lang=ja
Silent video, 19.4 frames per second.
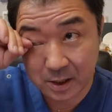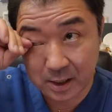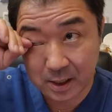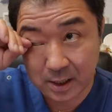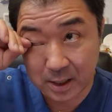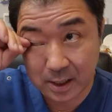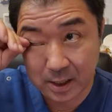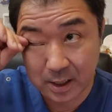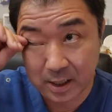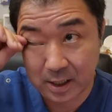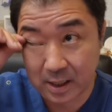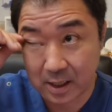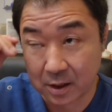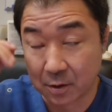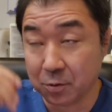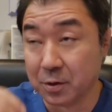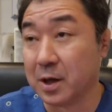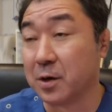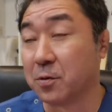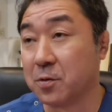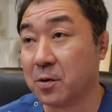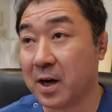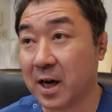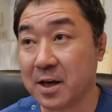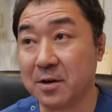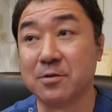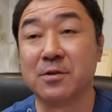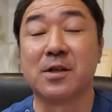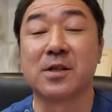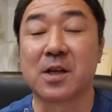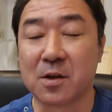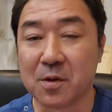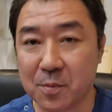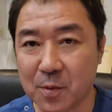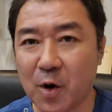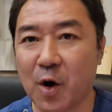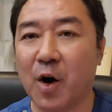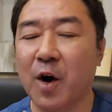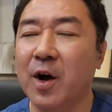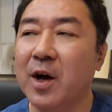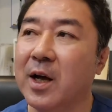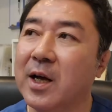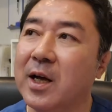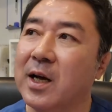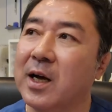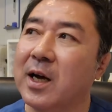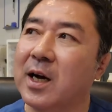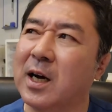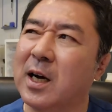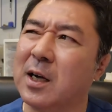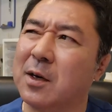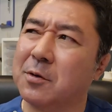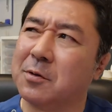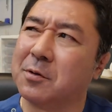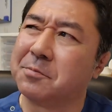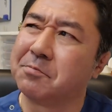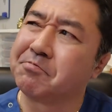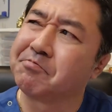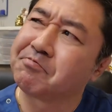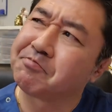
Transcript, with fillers: あ女の子がいるんですけども、あの、